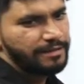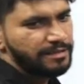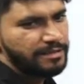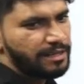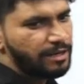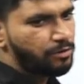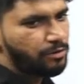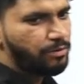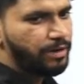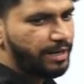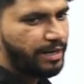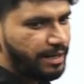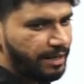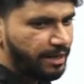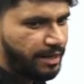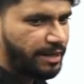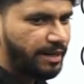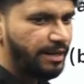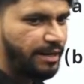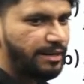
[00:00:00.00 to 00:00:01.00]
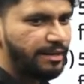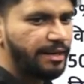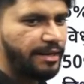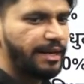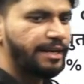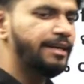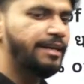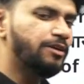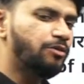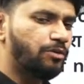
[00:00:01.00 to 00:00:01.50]
सर्कुलेटिंग करंट
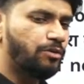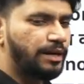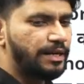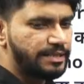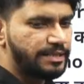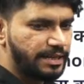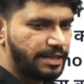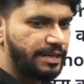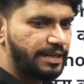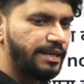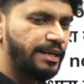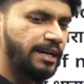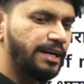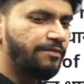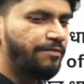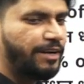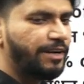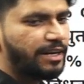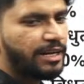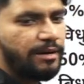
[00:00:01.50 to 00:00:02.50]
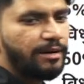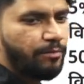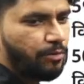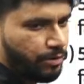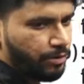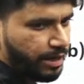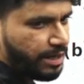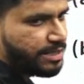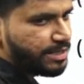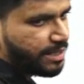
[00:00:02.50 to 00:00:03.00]
नहीं होना चाहिए या फिर कम
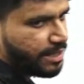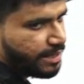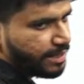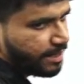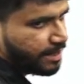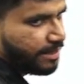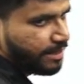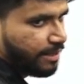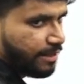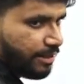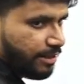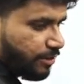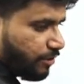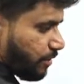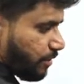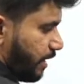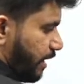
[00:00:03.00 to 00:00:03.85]
होना चाहिए तो